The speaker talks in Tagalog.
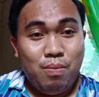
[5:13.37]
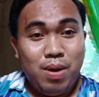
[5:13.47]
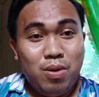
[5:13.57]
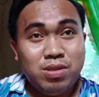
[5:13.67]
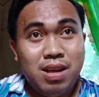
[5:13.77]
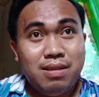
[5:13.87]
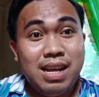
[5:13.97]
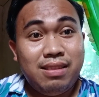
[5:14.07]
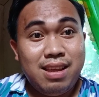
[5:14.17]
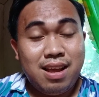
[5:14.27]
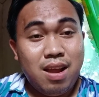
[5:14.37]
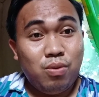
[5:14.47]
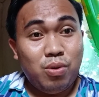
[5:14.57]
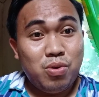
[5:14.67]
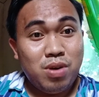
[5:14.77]
Pero sa datingan,
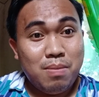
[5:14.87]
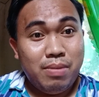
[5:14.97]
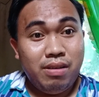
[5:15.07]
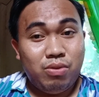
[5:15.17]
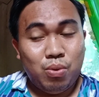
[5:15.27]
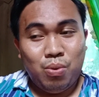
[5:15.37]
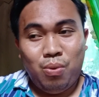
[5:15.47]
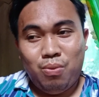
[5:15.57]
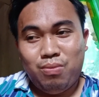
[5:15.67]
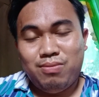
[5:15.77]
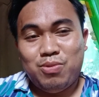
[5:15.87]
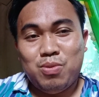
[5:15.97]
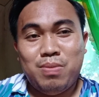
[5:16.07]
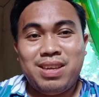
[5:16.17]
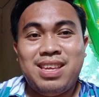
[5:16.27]
ako yung number 2.
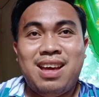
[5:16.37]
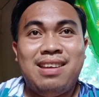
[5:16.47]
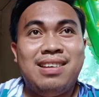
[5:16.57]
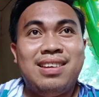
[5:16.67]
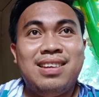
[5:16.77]
Dubai yan.